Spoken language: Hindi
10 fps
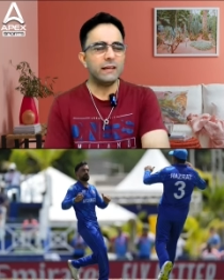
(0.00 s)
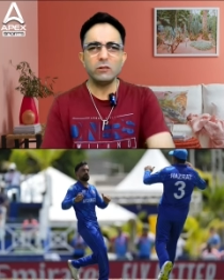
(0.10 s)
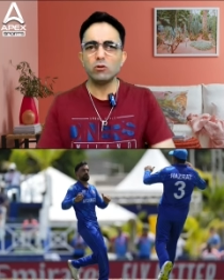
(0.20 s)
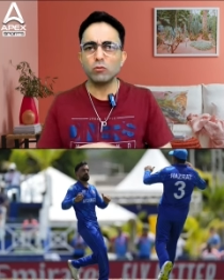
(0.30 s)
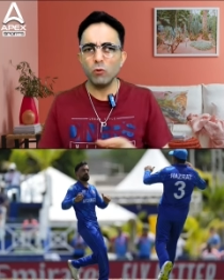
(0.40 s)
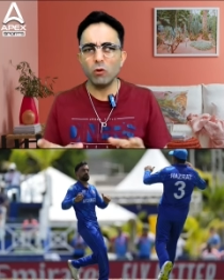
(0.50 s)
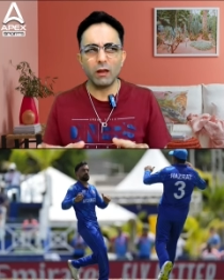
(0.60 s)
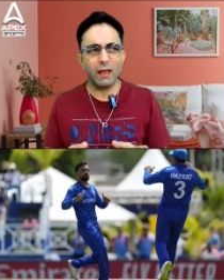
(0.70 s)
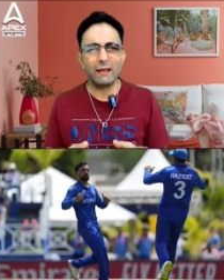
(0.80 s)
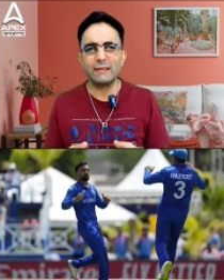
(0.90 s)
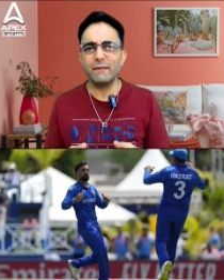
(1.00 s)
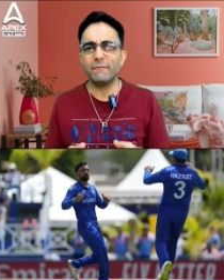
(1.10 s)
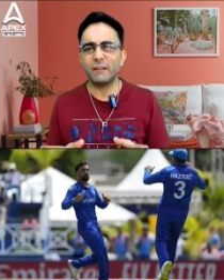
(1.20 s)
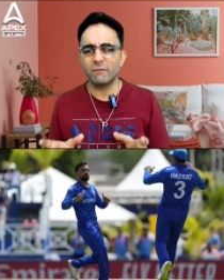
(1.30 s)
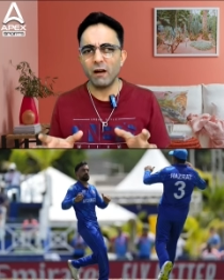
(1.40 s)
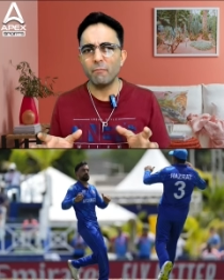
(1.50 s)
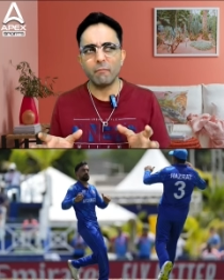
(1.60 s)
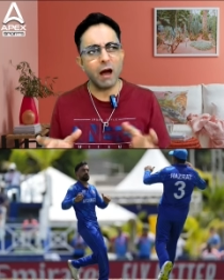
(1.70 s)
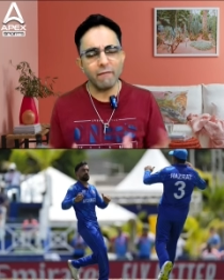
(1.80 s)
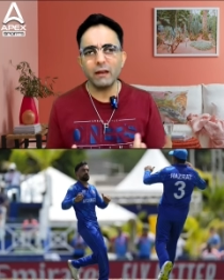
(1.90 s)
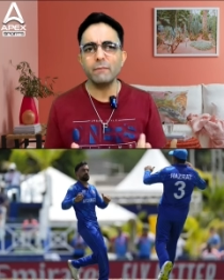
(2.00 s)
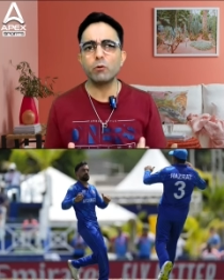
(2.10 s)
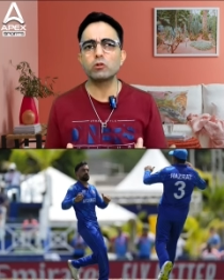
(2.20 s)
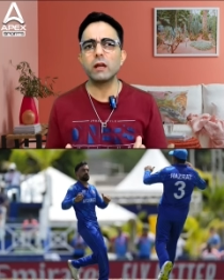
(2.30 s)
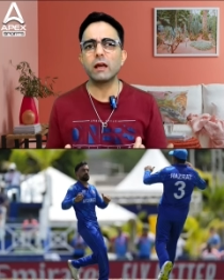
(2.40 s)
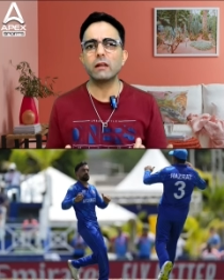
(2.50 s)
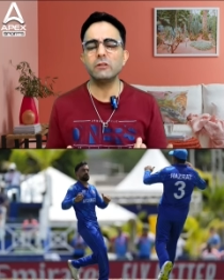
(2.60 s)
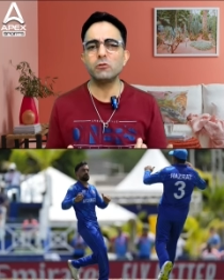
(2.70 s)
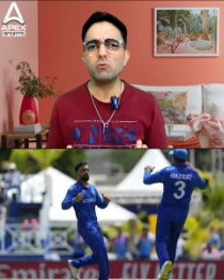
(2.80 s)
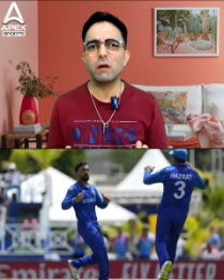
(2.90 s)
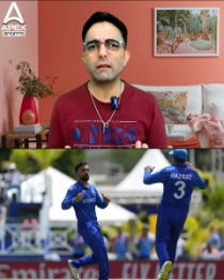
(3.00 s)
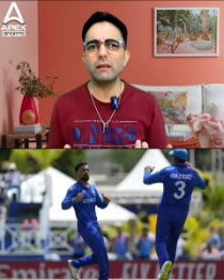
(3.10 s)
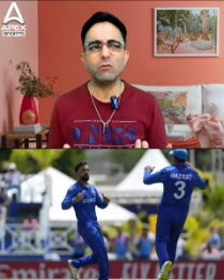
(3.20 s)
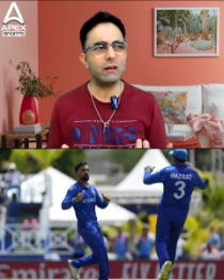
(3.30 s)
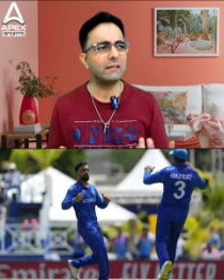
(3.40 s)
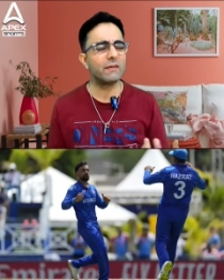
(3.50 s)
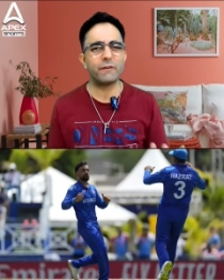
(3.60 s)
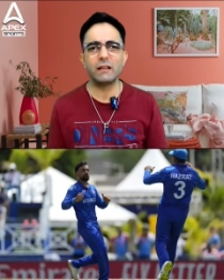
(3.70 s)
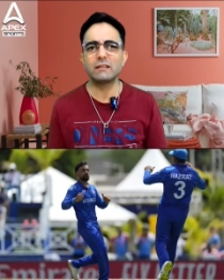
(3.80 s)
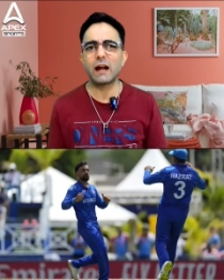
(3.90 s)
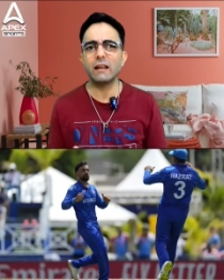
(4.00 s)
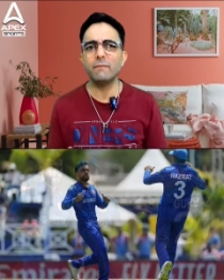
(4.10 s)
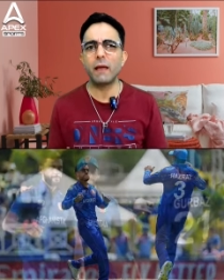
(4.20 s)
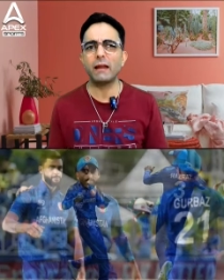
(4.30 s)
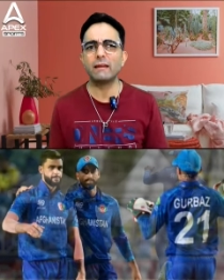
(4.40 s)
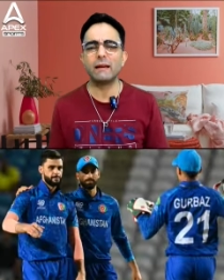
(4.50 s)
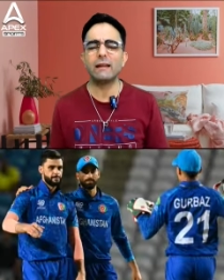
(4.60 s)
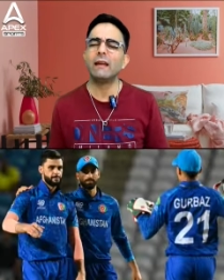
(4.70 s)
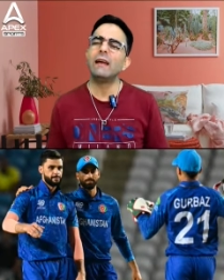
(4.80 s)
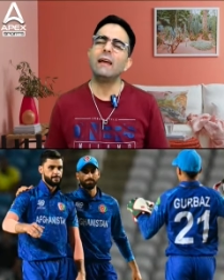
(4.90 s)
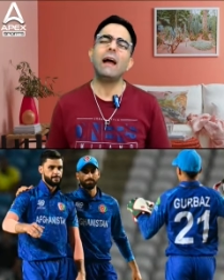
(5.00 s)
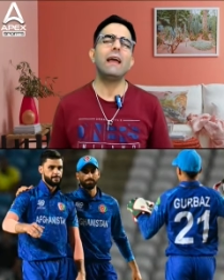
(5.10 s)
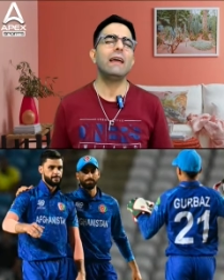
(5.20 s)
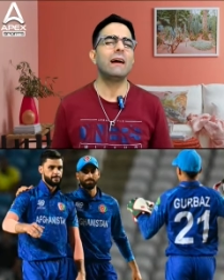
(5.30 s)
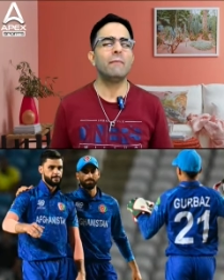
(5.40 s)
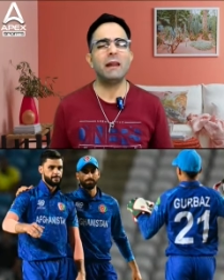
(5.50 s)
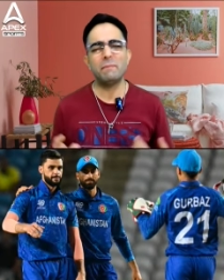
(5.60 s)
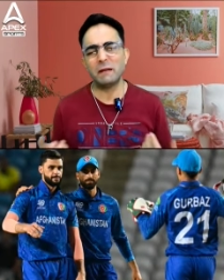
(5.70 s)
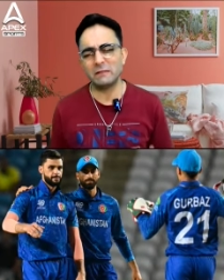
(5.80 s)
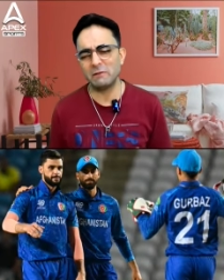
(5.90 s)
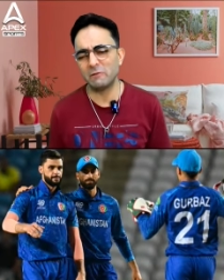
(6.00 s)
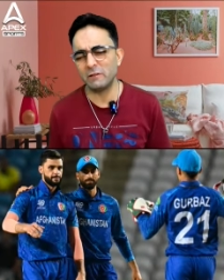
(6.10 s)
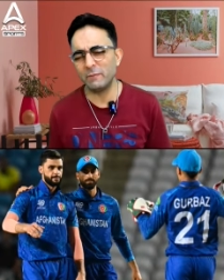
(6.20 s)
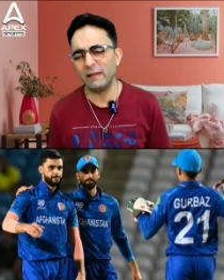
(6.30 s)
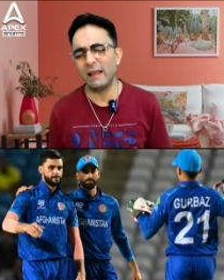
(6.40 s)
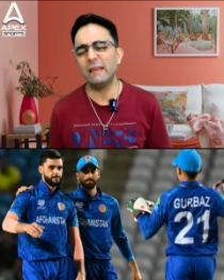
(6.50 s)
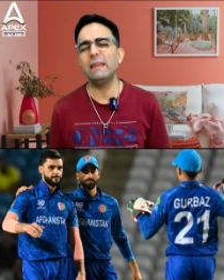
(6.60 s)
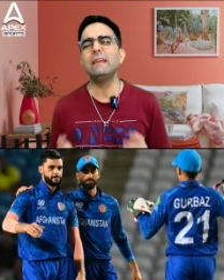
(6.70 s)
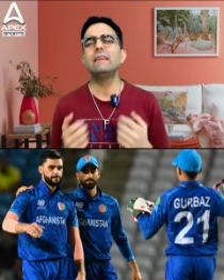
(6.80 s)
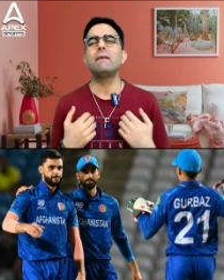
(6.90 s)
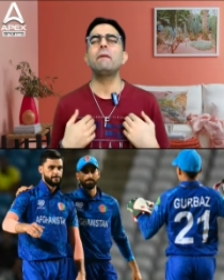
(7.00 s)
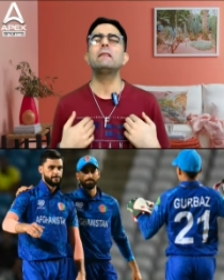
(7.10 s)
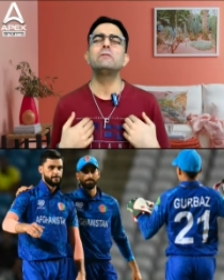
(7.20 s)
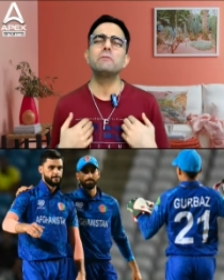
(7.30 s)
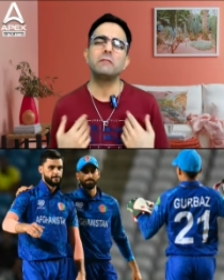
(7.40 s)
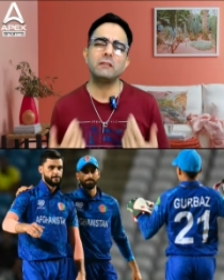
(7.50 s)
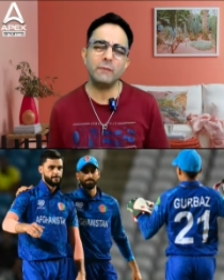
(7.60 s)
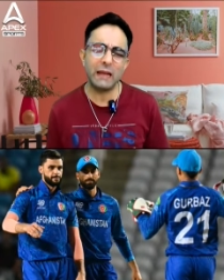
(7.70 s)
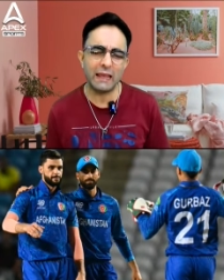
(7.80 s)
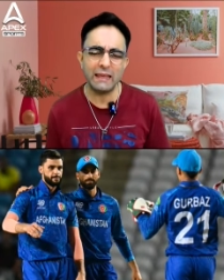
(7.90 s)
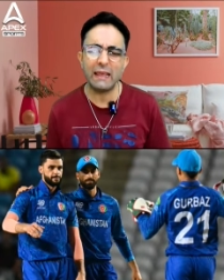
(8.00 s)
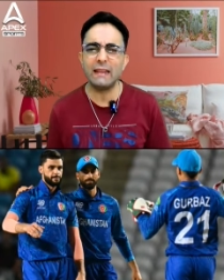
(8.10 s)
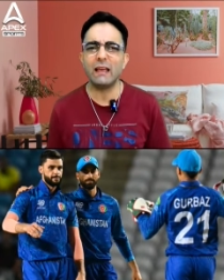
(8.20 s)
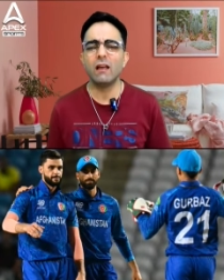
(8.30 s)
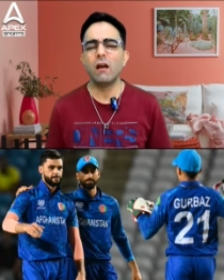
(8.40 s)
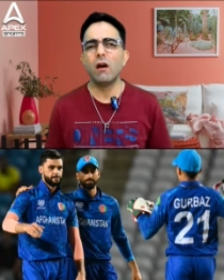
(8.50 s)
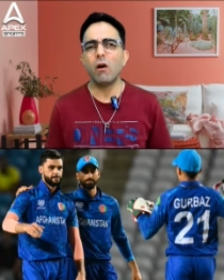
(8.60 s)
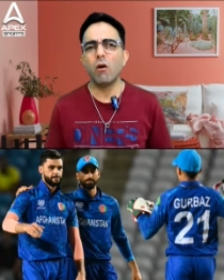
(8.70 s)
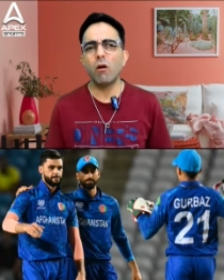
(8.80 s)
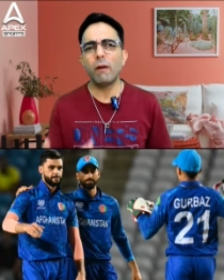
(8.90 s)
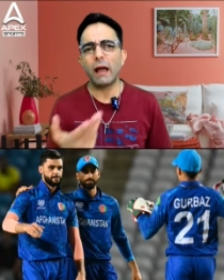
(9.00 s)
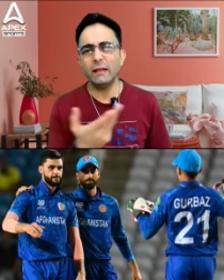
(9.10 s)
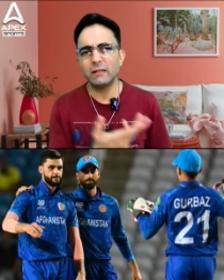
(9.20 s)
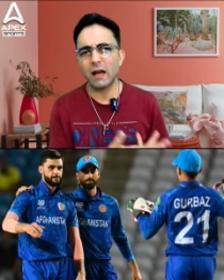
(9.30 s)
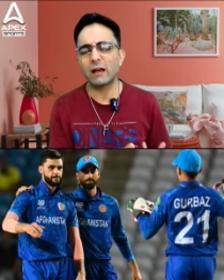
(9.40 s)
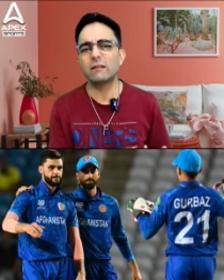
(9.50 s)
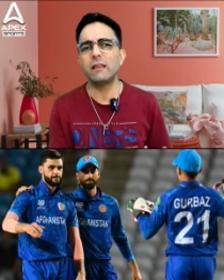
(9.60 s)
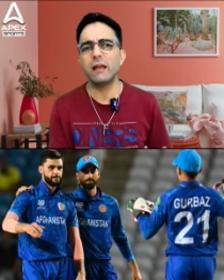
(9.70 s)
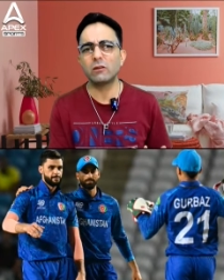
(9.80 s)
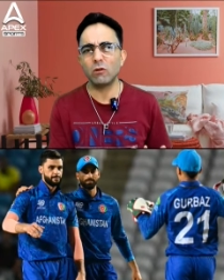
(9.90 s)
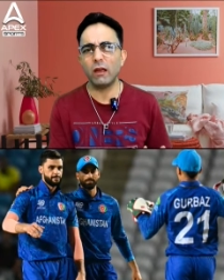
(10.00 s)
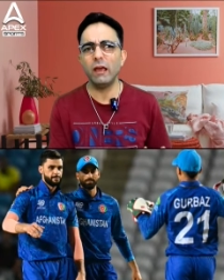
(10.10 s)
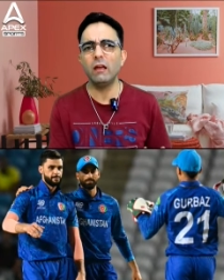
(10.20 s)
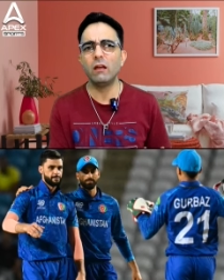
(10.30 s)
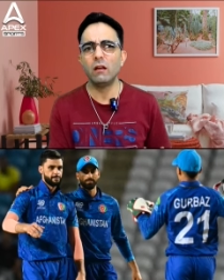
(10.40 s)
ये जो तुम लोग ऐसे विधवा माँ वाली पोस्टें करनी शुरू कर देते हो ना सफ़ेद साड़ी पहन कर हाय हमारे पास तो कुछ भी नहीं इनके पास तो कुछ भी नहीं ये दे ओ भाई जाकर देख तो ले